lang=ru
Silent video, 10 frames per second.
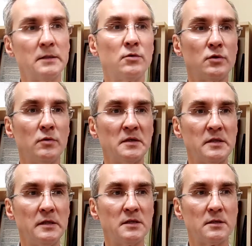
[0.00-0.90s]
То есть у нас
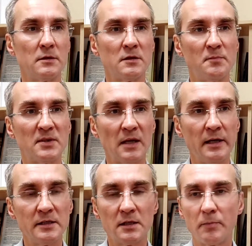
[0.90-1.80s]
есть э,
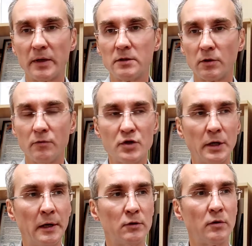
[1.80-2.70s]
специалисты,
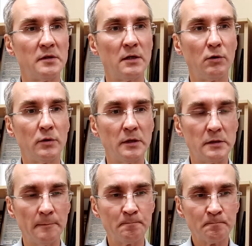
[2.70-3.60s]
проектировщики, которые делают
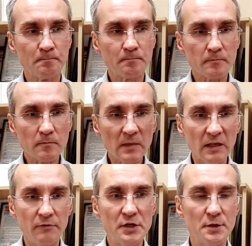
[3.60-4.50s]
эти
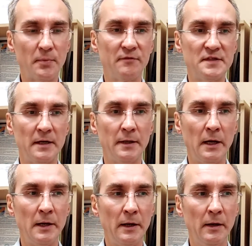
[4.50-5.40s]
вещи
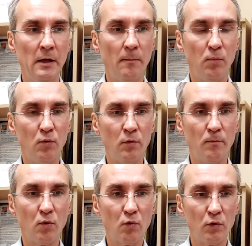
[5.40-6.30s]
профессионально по,
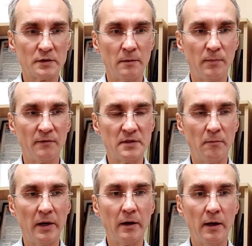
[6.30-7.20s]
по ГОСТам, по всем
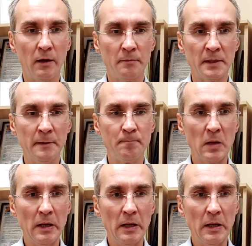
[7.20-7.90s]
лекалам, да,